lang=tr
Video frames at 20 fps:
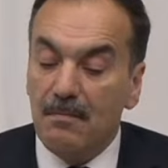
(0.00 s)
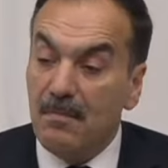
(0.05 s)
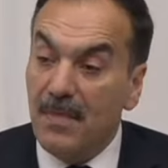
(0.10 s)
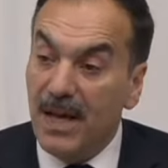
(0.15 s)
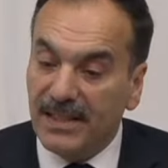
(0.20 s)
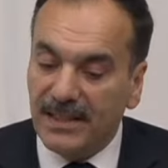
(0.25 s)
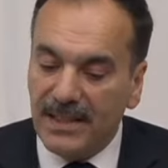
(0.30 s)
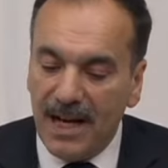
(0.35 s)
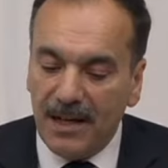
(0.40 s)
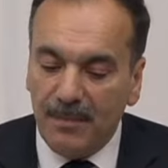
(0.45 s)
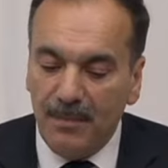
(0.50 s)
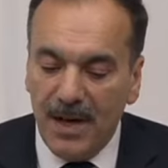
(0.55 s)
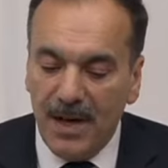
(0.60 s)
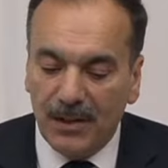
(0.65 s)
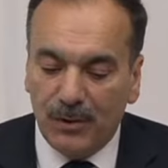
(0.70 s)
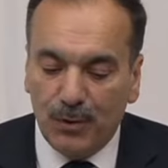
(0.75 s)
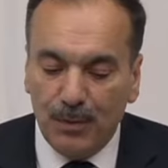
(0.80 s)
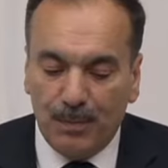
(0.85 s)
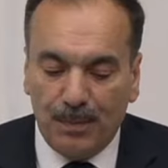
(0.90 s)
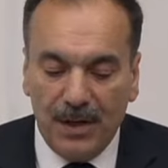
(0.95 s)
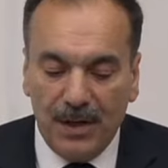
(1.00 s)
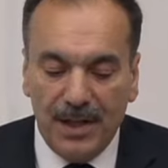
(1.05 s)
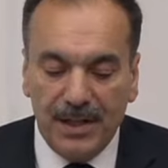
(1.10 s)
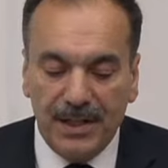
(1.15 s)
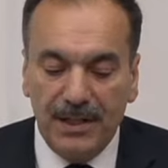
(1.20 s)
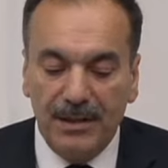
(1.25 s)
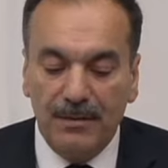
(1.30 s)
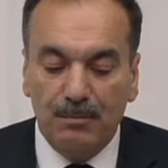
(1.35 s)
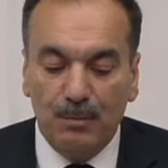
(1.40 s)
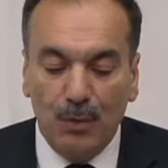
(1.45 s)
meslek
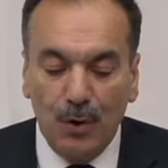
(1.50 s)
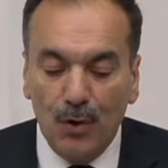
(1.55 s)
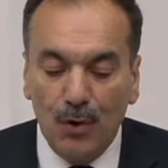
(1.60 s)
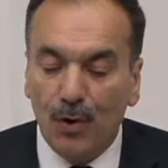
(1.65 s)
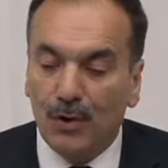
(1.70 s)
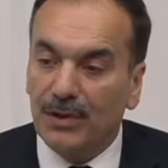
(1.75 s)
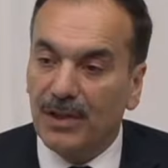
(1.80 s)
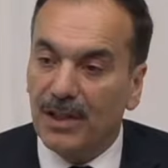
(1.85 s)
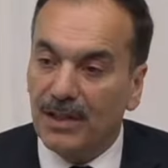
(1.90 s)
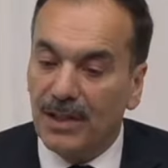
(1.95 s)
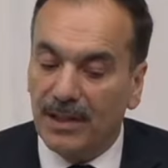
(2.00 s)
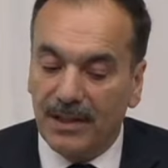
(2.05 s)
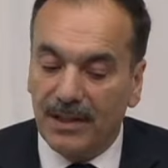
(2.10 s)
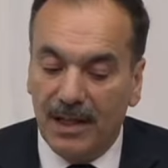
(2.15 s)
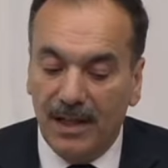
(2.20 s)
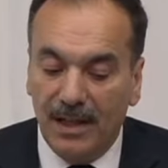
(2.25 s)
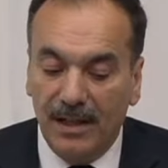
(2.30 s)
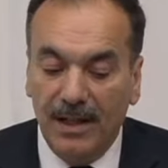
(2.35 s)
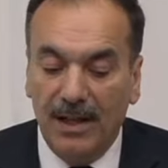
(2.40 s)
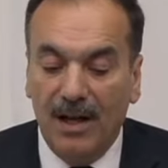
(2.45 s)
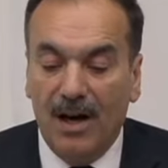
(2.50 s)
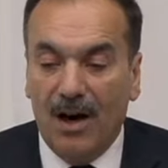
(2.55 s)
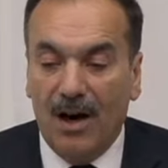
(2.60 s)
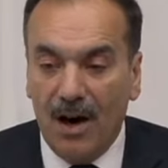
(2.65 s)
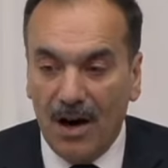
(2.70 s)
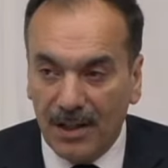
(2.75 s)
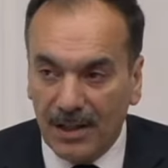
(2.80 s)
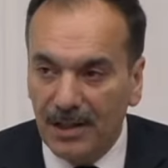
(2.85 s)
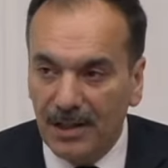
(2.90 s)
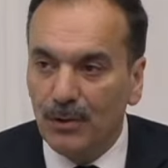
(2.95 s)
mensupları bu noktada da
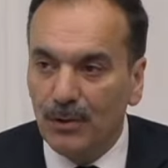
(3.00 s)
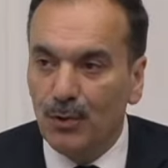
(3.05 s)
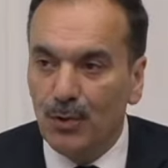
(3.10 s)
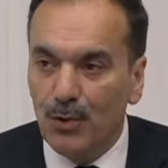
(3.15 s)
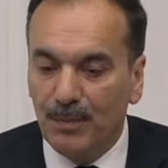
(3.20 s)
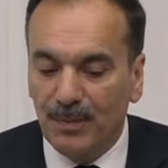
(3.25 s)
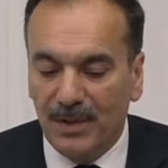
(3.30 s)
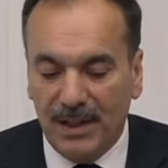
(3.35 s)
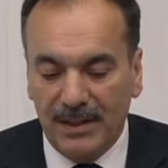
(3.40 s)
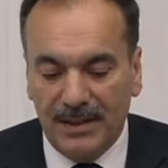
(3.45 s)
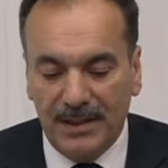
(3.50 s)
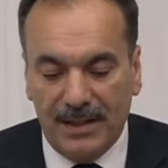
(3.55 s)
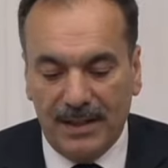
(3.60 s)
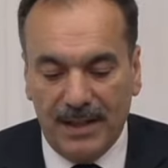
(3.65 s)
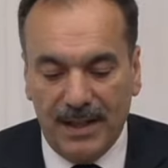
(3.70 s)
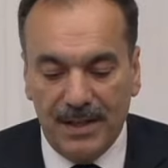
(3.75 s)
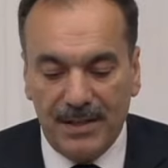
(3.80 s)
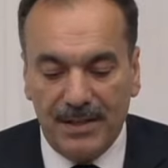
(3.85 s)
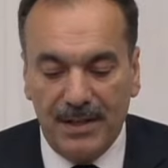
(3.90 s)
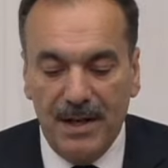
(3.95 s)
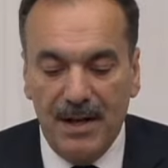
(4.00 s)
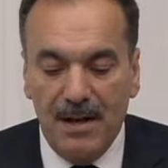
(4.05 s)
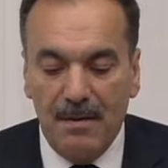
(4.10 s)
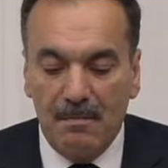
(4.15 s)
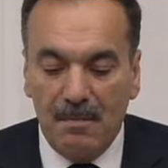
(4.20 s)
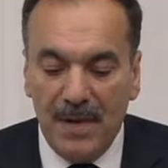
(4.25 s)
haklı durumdadırlar